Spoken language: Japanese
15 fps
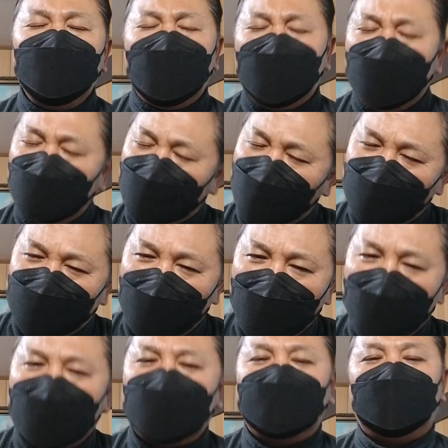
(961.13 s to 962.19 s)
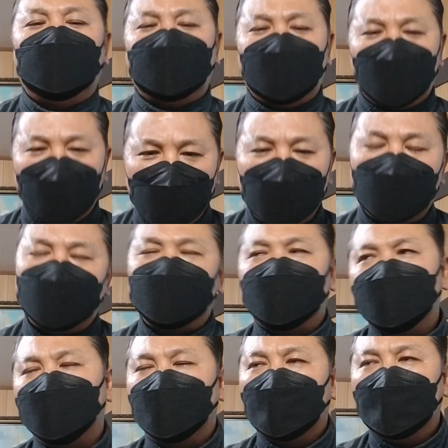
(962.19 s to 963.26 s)
をなかなかくれなかったんですよね。
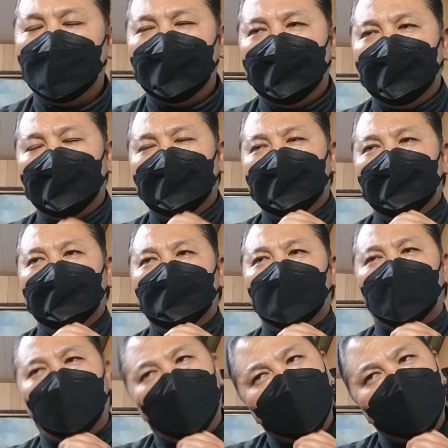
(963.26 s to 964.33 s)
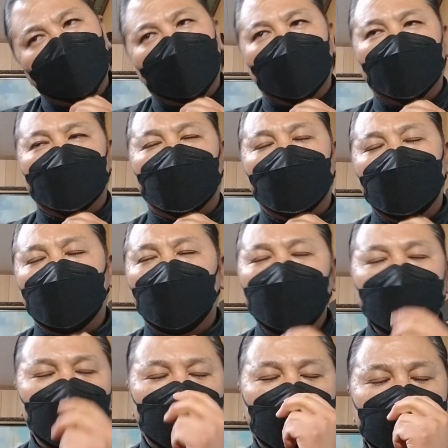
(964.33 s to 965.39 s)
だこれは多分振り込
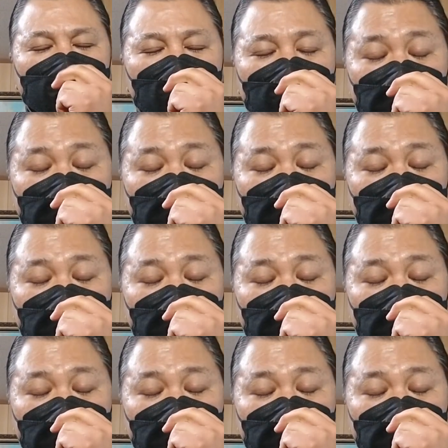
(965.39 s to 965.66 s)
みとかした